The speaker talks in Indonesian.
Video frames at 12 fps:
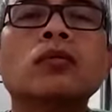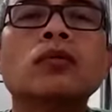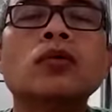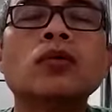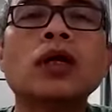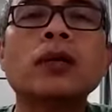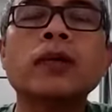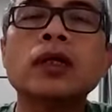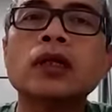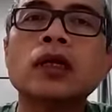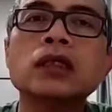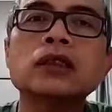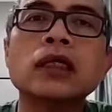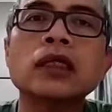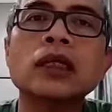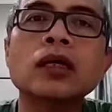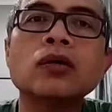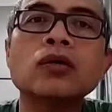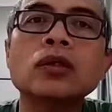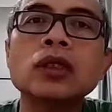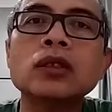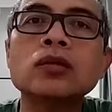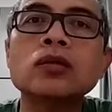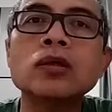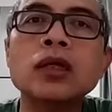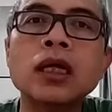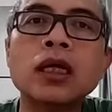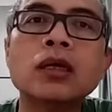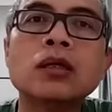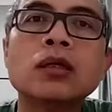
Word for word: mengungkapkan rasa takut itu enggak